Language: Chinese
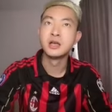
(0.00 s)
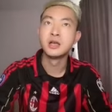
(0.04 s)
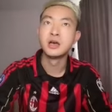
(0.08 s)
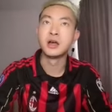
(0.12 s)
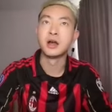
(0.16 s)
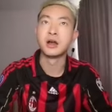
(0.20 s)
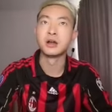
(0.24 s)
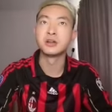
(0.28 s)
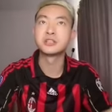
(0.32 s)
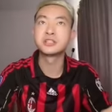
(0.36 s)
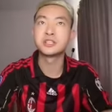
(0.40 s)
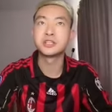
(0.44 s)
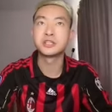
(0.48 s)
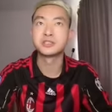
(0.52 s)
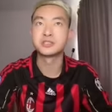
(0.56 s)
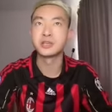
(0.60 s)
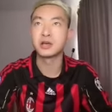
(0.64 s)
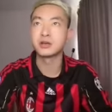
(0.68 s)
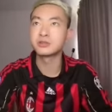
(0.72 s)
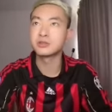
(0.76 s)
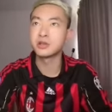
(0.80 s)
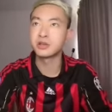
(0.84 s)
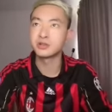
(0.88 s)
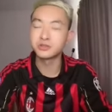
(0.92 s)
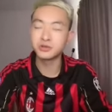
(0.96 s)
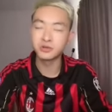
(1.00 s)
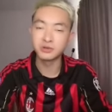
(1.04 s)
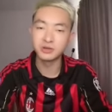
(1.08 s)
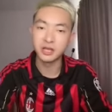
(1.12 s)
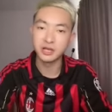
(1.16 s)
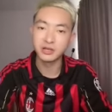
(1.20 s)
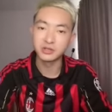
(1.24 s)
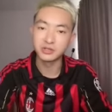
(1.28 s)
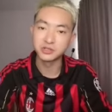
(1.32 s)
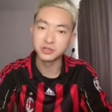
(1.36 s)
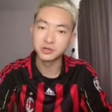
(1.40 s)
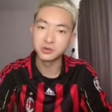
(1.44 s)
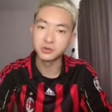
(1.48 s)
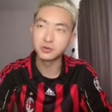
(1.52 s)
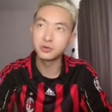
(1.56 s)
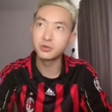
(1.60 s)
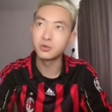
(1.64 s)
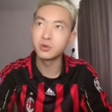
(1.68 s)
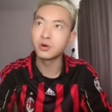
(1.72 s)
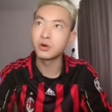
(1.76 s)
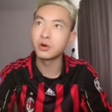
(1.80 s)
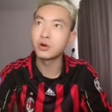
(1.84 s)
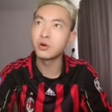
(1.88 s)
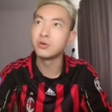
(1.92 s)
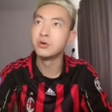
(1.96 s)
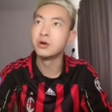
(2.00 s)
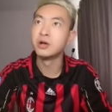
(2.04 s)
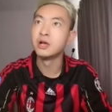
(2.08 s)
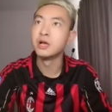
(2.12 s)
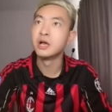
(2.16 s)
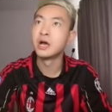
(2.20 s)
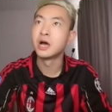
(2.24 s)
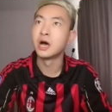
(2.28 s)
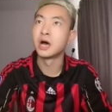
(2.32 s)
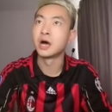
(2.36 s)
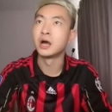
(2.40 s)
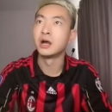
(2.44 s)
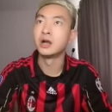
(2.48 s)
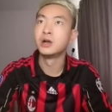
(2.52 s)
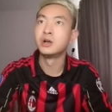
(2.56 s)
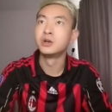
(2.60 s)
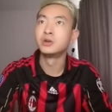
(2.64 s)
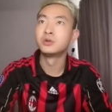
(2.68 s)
而且早早就两球落后啊！